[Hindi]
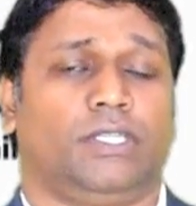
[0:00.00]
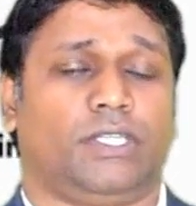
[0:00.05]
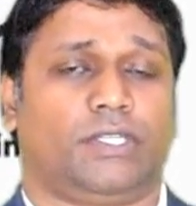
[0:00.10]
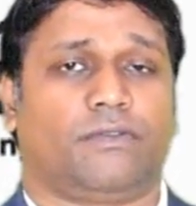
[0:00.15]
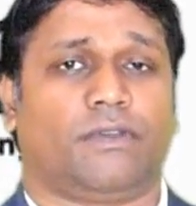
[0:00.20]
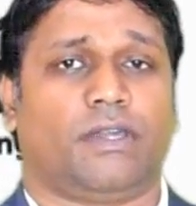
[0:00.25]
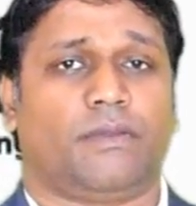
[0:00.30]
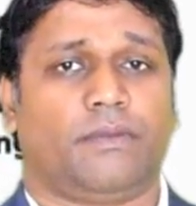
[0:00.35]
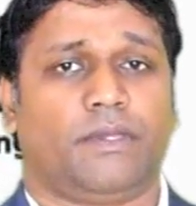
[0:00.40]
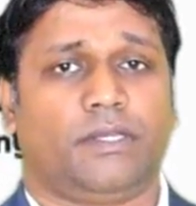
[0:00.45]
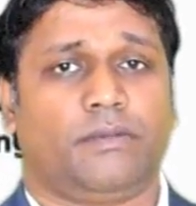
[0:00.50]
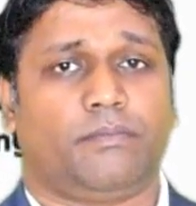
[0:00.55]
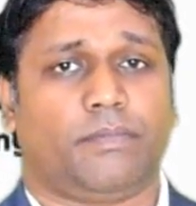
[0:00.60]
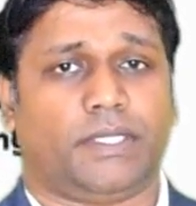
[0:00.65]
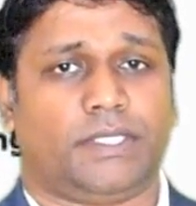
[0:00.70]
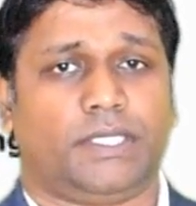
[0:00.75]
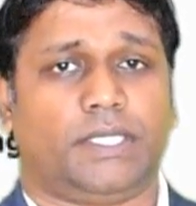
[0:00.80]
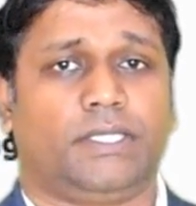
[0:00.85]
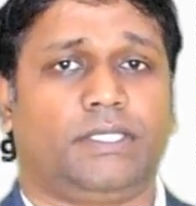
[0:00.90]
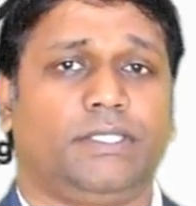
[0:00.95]
रिक्वायरमेंट
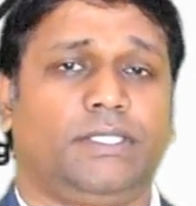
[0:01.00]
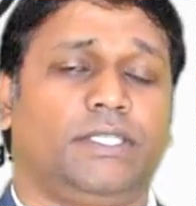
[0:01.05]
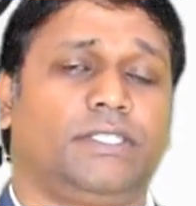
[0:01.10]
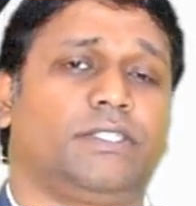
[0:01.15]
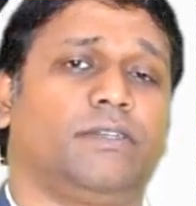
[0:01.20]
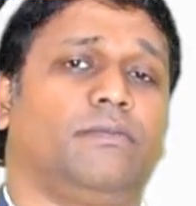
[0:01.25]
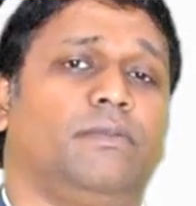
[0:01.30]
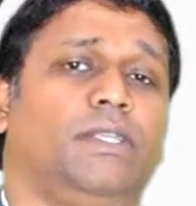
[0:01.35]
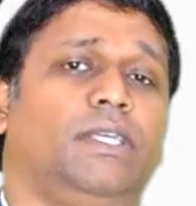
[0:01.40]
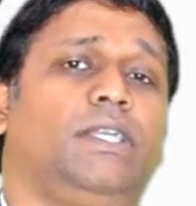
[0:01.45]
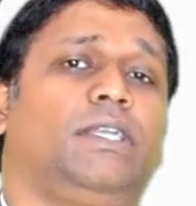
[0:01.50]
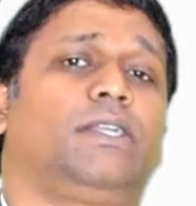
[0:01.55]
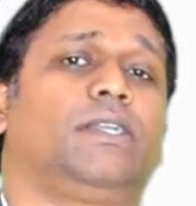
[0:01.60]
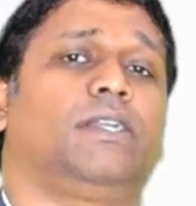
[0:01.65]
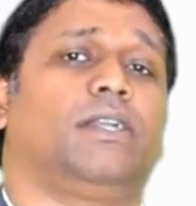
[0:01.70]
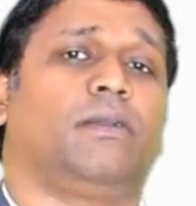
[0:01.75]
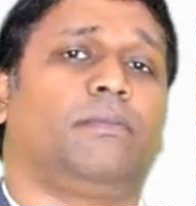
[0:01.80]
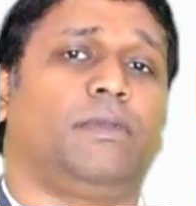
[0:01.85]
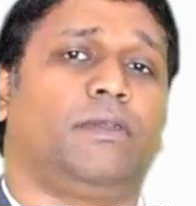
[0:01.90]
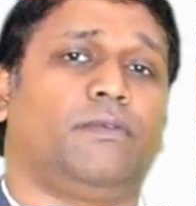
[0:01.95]
बजट ये सब लिख
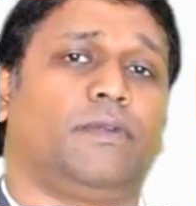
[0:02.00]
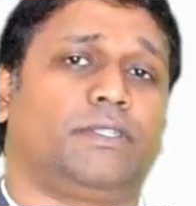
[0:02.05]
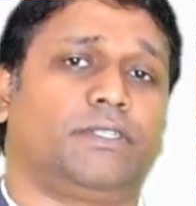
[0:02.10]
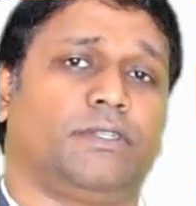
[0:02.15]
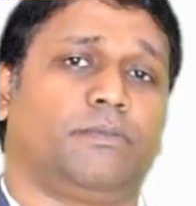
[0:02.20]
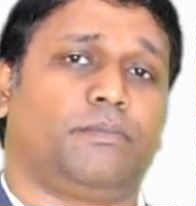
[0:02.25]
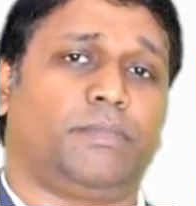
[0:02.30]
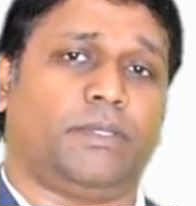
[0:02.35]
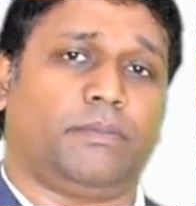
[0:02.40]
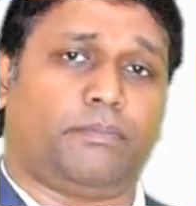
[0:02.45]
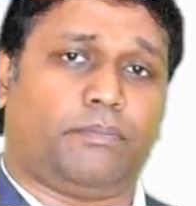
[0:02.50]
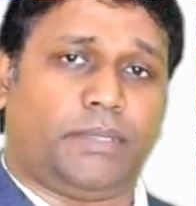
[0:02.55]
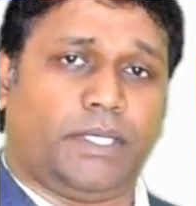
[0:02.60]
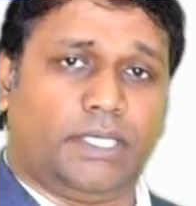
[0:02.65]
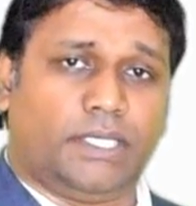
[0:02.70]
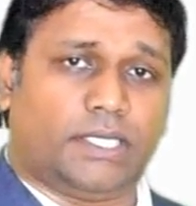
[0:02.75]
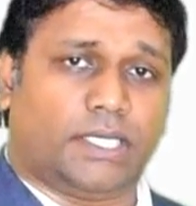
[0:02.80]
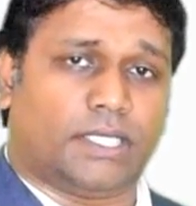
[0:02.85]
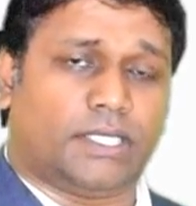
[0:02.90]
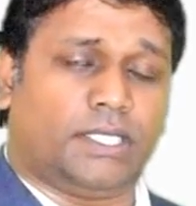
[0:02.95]
के हमें व्हाट्सएप पे
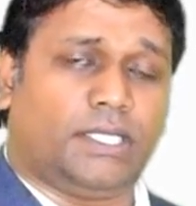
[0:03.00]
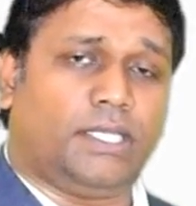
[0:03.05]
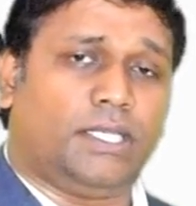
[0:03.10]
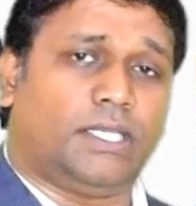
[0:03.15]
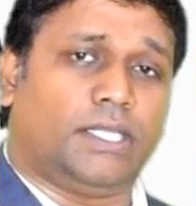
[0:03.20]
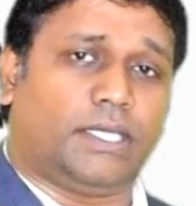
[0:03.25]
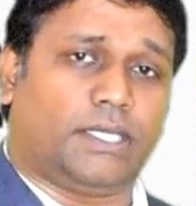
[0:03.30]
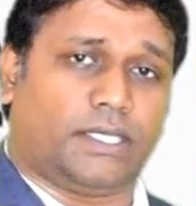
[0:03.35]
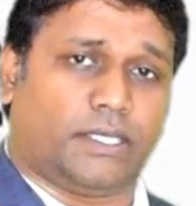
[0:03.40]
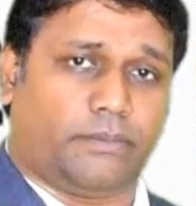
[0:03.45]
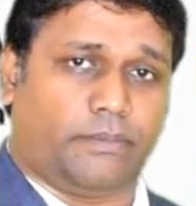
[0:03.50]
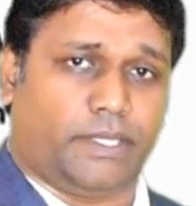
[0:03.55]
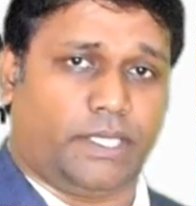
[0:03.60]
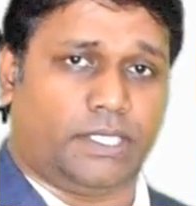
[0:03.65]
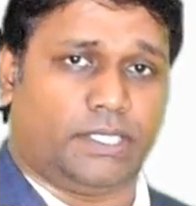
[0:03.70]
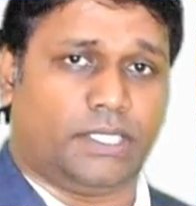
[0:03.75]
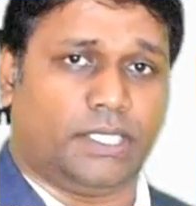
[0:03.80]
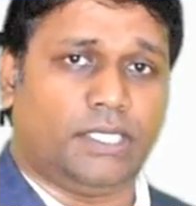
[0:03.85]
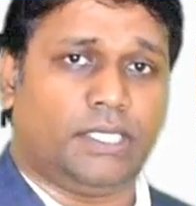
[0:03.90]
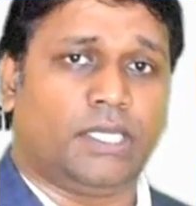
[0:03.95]
पिंग कर दें लिख के
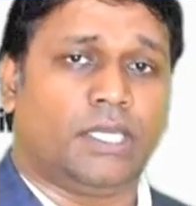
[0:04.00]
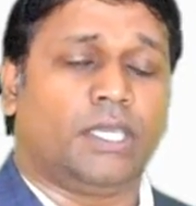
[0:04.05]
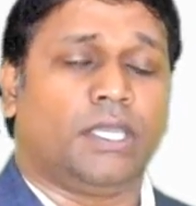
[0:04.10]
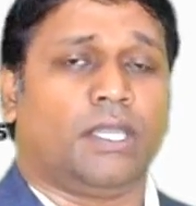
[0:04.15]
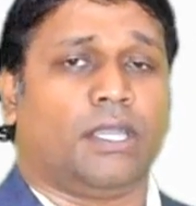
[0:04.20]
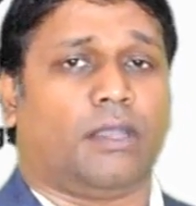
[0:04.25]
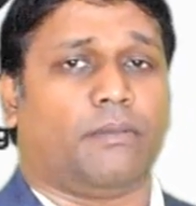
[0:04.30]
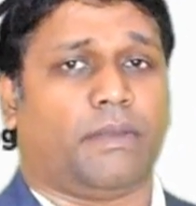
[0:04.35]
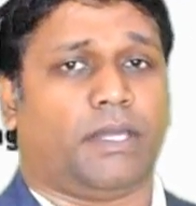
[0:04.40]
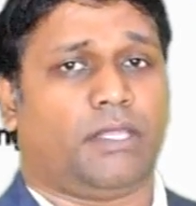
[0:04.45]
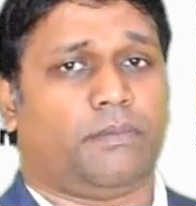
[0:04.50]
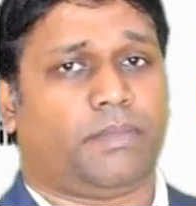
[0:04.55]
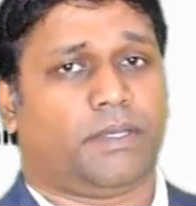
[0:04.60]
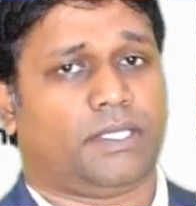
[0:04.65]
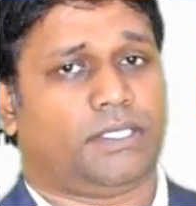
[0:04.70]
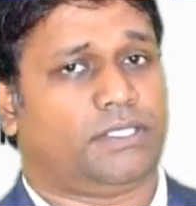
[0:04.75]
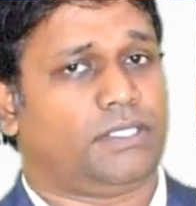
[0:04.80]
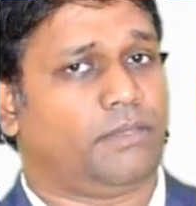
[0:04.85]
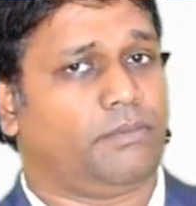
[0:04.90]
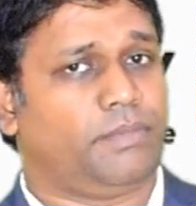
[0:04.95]
भेज दें हमारे
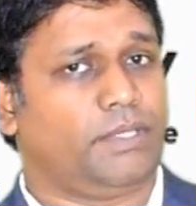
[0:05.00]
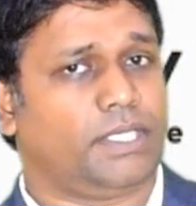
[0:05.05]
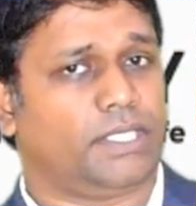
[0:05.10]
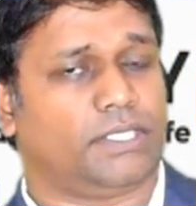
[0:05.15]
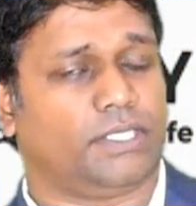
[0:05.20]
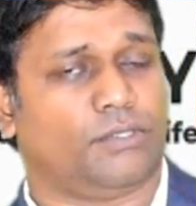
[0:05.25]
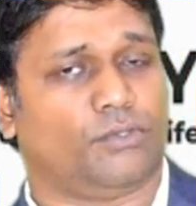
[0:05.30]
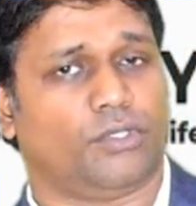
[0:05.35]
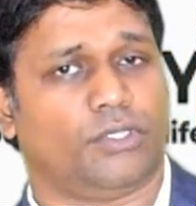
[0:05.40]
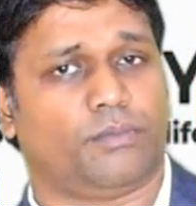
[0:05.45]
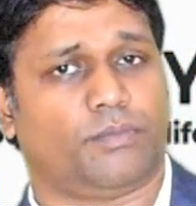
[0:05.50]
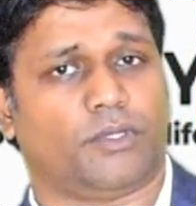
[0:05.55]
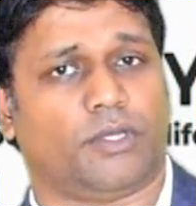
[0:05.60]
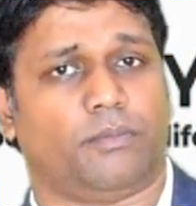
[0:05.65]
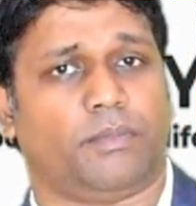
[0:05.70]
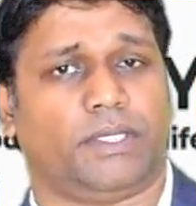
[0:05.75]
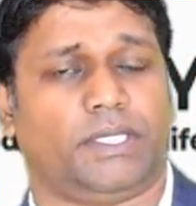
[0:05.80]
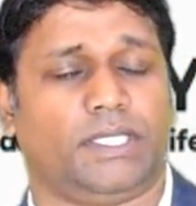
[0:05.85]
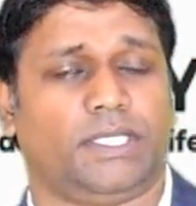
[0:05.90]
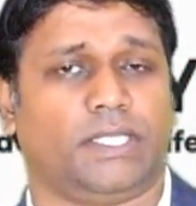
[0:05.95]
पास जब भी ऐसी कोई
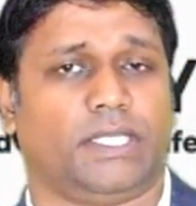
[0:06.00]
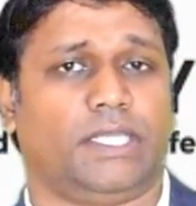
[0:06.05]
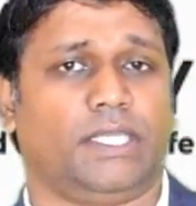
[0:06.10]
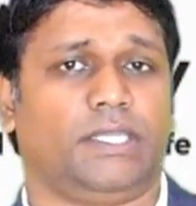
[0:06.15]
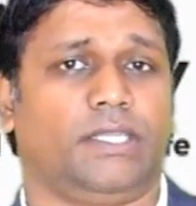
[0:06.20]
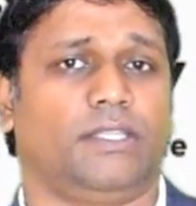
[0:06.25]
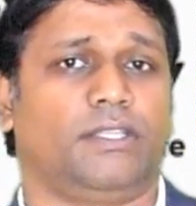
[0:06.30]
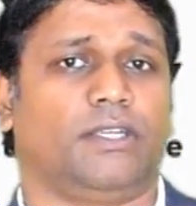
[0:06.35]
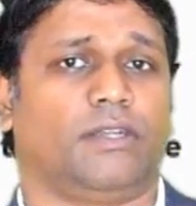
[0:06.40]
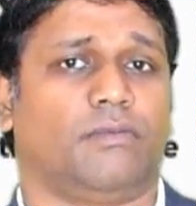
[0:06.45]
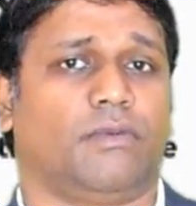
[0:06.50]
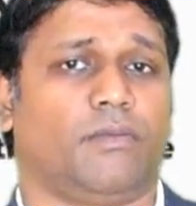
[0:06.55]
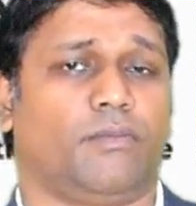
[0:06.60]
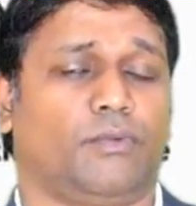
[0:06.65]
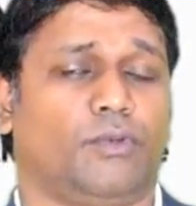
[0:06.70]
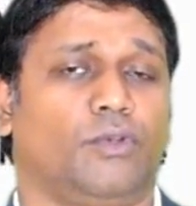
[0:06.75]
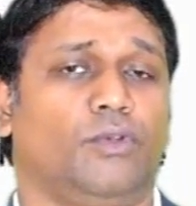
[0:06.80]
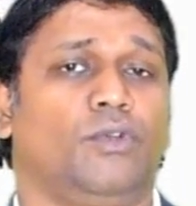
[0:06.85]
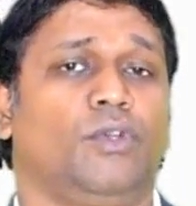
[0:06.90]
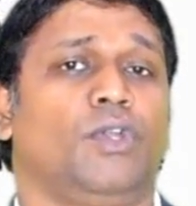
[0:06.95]
प्रॉपर्टी रहेगी तो हम
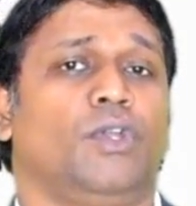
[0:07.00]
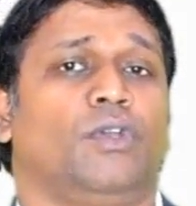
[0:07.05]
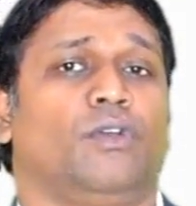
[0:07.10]
आपको